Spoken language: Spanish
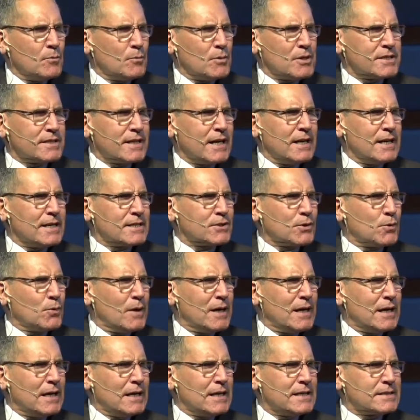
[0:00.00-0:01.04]
Pues que en la
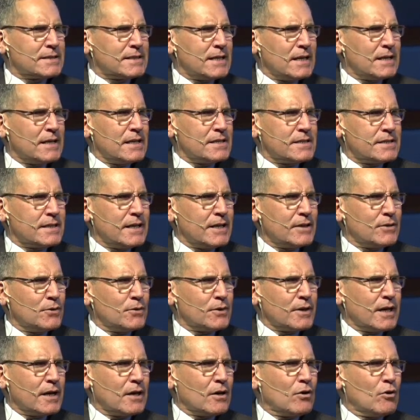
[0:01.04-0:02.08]
escuela le están
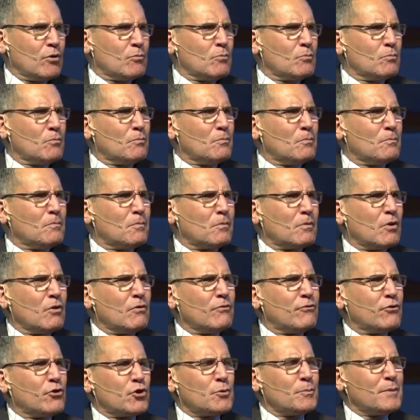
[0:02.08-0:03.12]
diciendo que
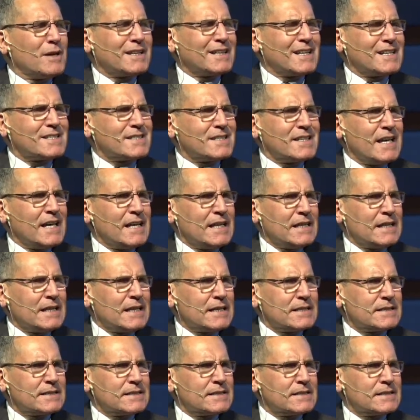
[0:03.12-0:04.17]
conforme te
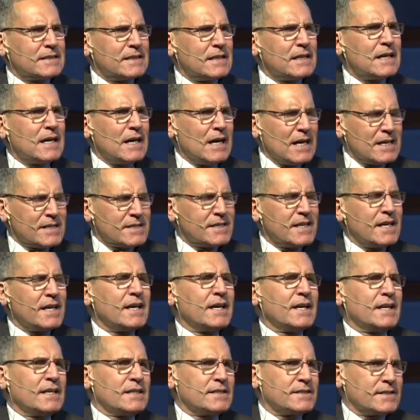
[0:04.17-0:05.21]
sientas,
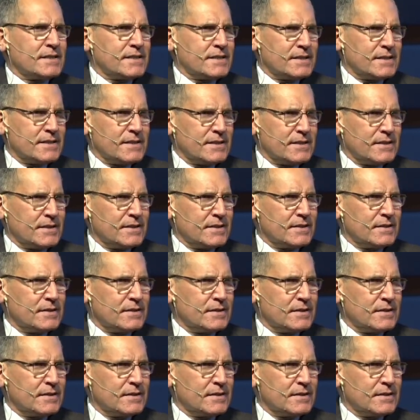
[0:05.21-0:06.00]
así eres.